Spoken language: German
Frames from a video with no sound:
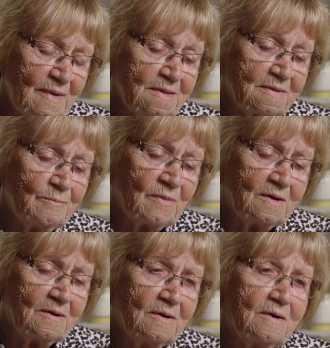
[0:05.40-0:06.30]
März immer
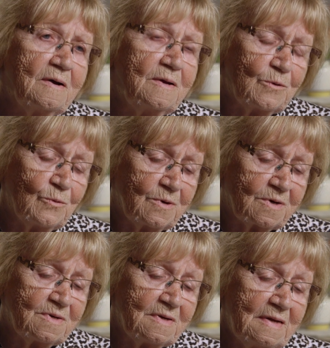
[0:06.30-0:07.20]
ranrückt,
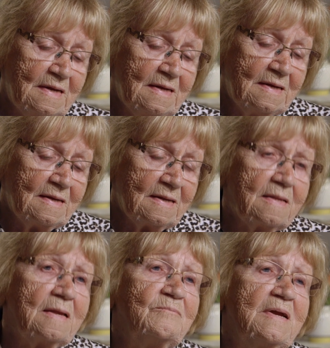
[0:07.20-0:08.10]

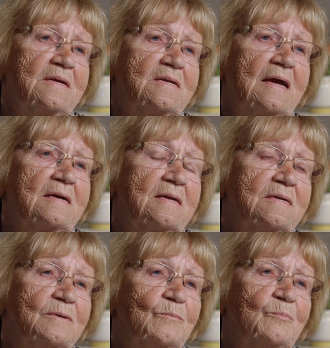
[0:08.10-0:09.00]
dann werde ich
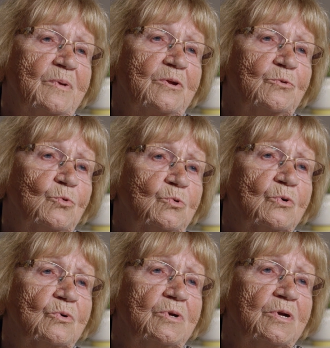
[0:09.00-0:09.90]
eigentlich immer ein bisschen
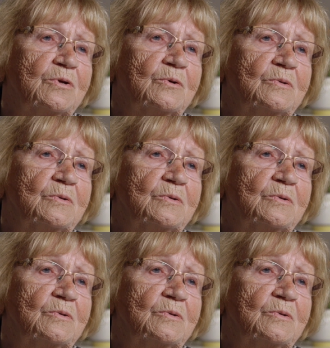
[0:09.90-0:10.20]
unruhig